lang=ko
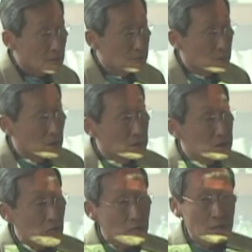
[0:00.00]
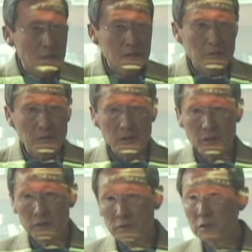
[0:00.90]
명상을
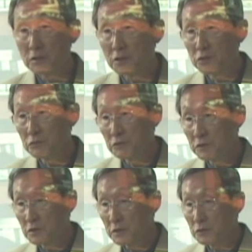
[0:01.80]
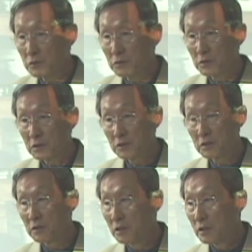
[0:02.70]
통해서 그 영지주의적이죠.
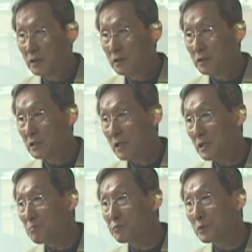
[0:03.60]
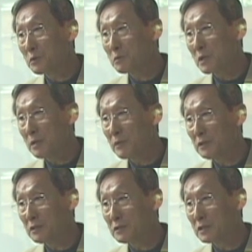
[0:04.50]
그래서 이 사람
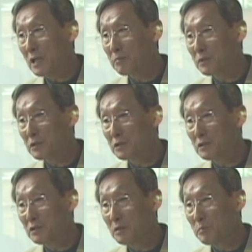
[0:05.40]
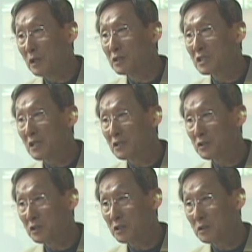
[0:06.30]
프로그램에 들어가면은
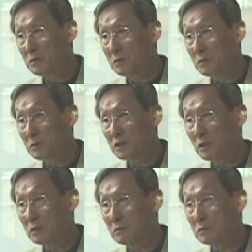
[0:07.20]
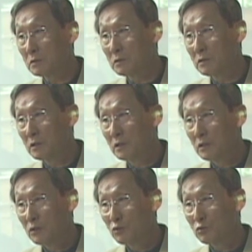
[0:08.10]
명상을 시키고 결국은
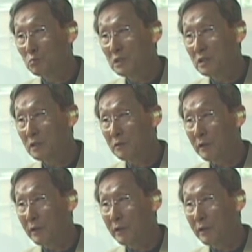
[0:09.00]
수피가